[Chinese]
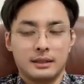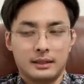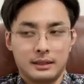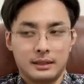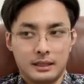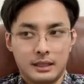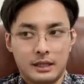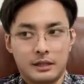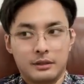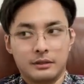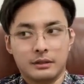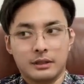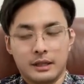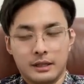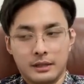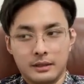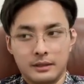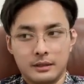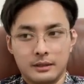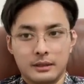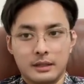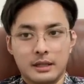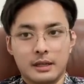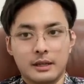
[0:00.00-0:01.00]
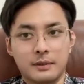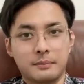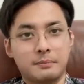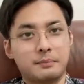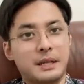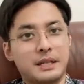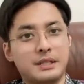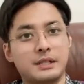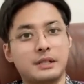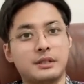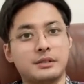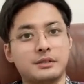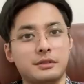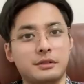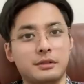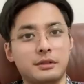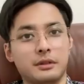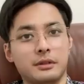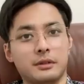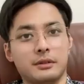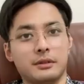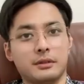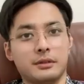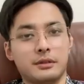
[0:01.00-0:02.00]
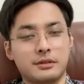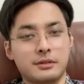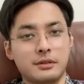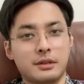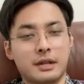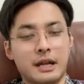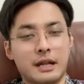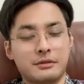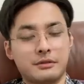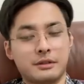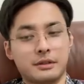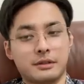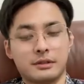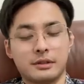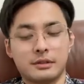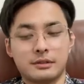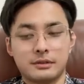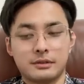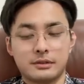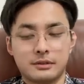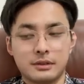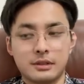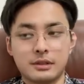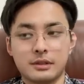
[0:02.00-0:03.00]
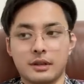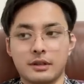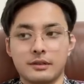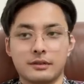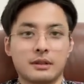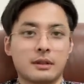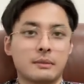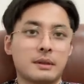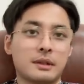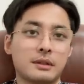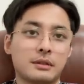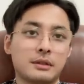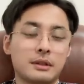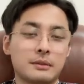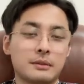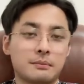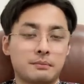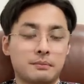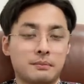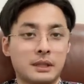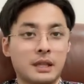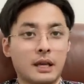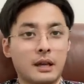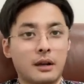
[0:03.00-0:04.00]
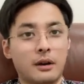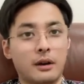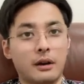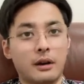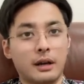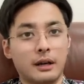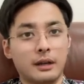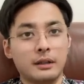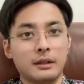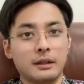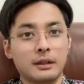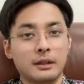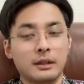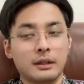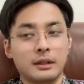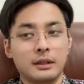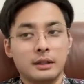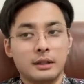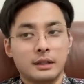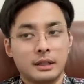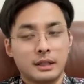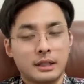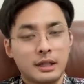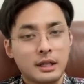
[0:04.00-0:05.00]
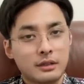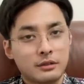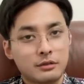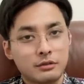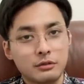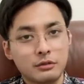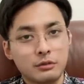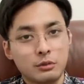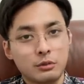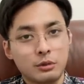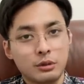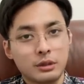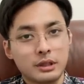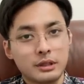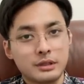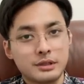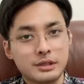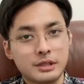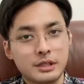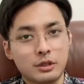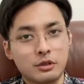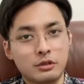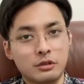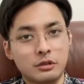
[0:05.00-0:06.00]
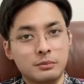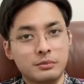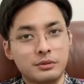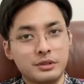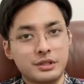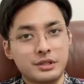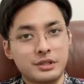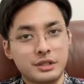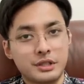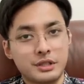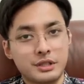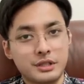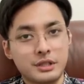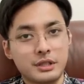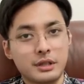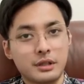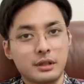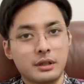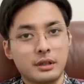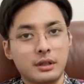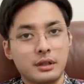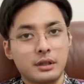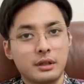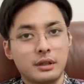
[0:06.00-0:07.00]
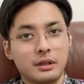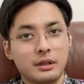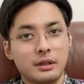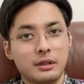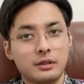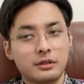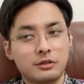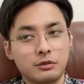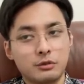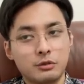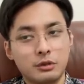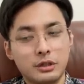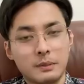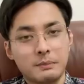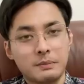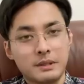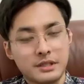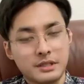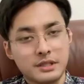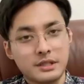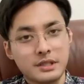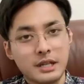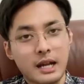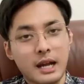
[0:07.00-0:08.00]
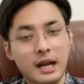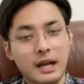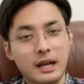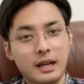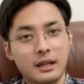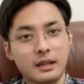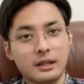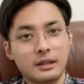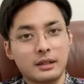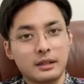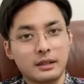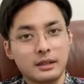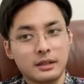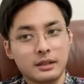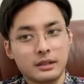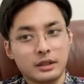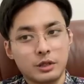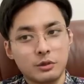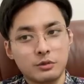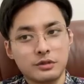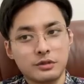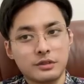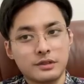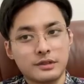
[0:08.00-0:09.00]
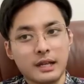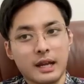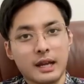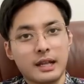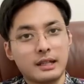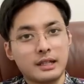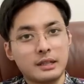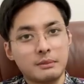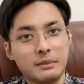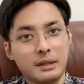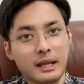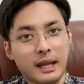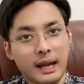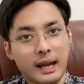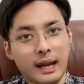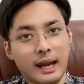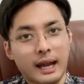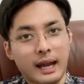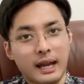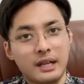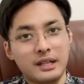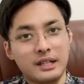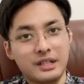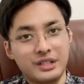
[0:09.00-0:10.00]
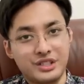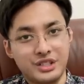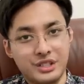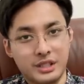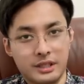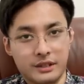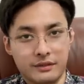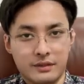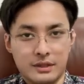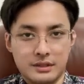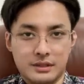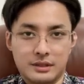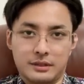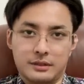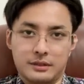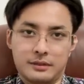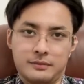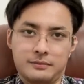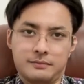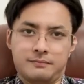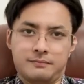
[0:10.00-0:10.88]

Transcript: 然后呢，那北京就就感觉这这小子他妈有点不太好啊。你看中国的这些恐怖袭击，中国人被杀。都是在伊姆兰寒任期内发生的，